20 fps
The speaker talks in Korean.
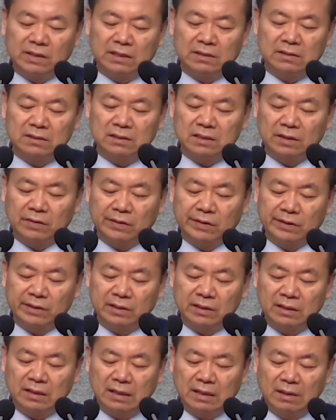하는
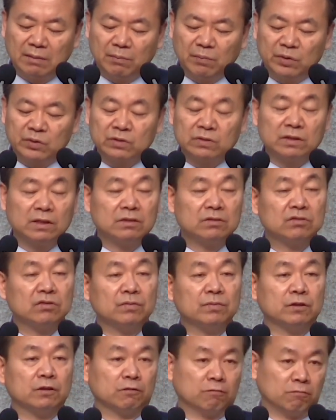상황이라 벗어날 수
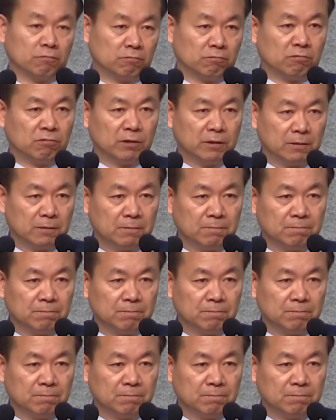없었던 거예요.